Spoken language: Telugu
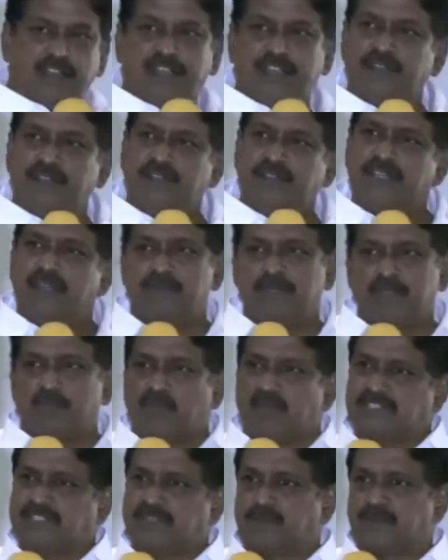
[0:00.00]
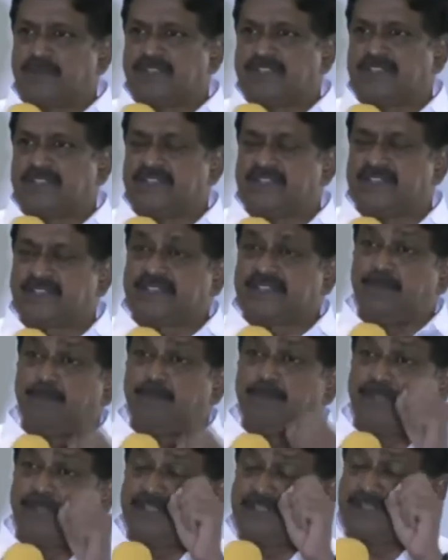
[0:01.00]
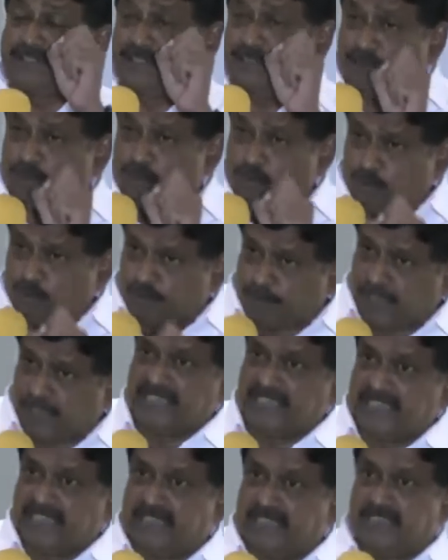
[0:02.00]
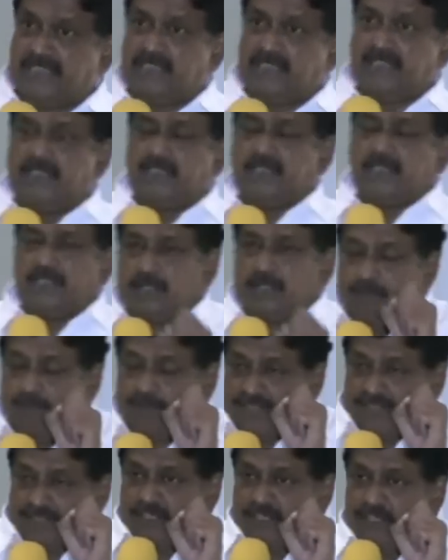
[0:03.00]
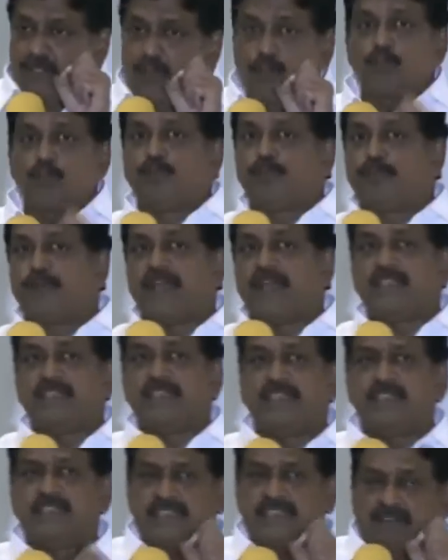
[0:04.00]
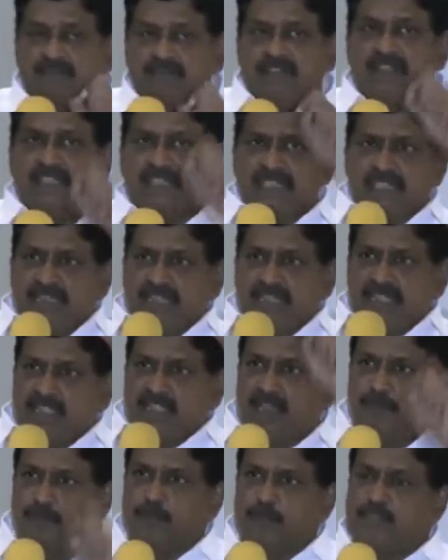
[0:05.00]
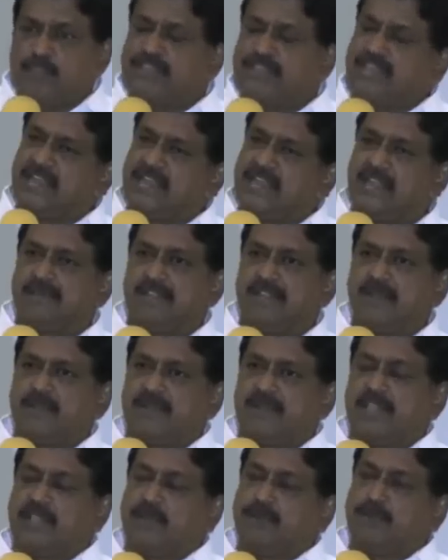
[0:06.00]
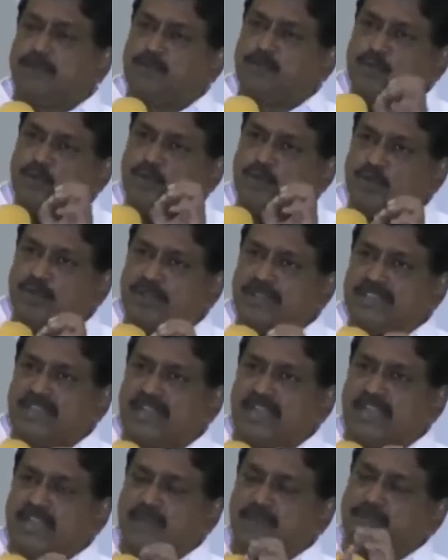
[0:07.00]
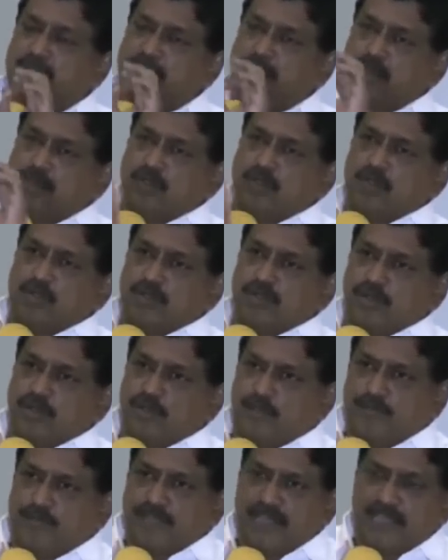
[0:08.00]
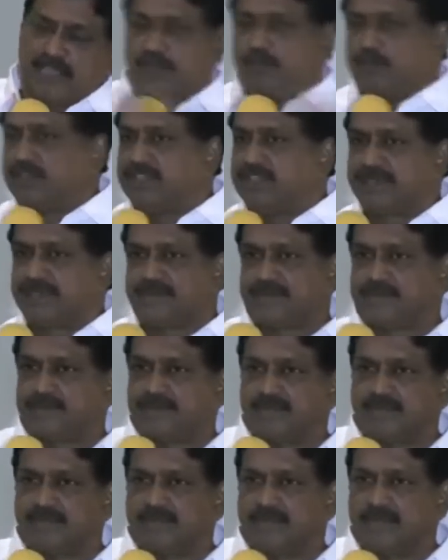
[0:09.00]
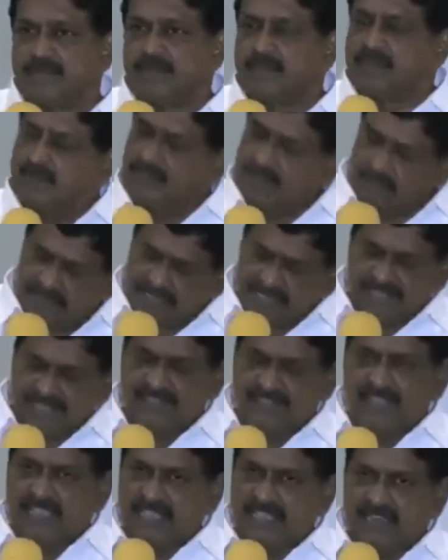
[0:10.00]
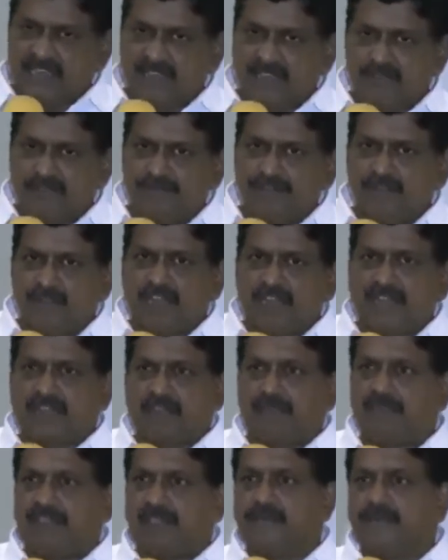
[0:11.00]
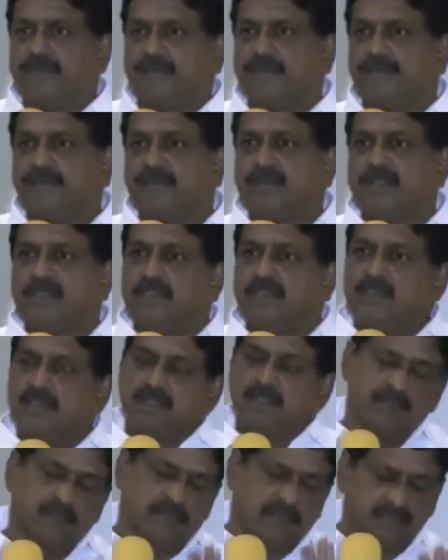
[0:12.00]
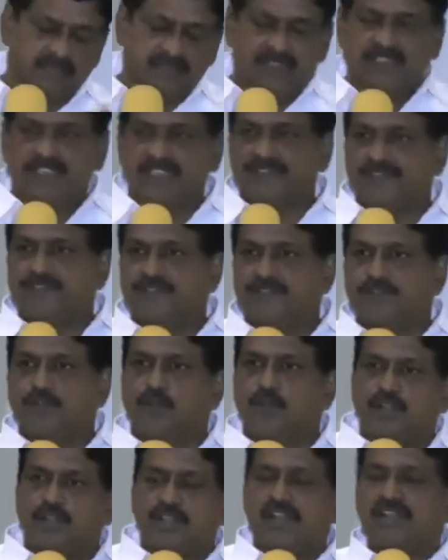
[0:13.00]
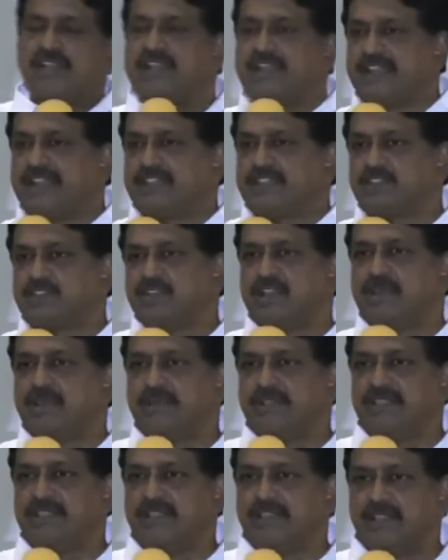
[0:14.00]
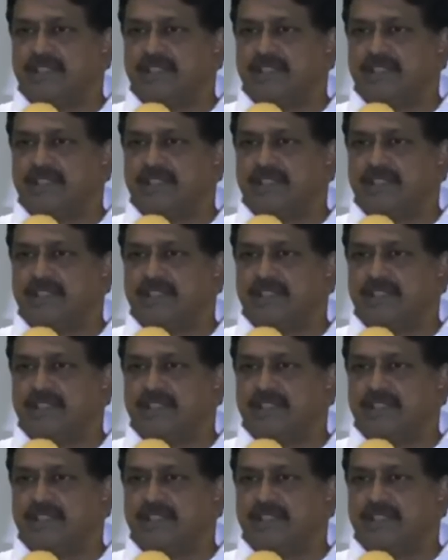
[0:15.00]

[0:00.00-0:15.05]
లో లేదు నేను మీకు వాట్సాప్ లో షేర్ చేస్తా ప్రతి రూపాయి ప్రతి రూపాయి ఎవరికి ఎట్లా పోయింది అనేటువంటి బ్రేకప్ మూడు వందల డెబ్బై ఒక్క కోట్ల రూపాయలకి ఉంది ఎస్ ఐ కెన్ గివ్ యూ రైట్ ఆ కంపెనీ అడ్రస్ ఎస్ టోటల్ డీటెయిల్స్ ఉన్నాయి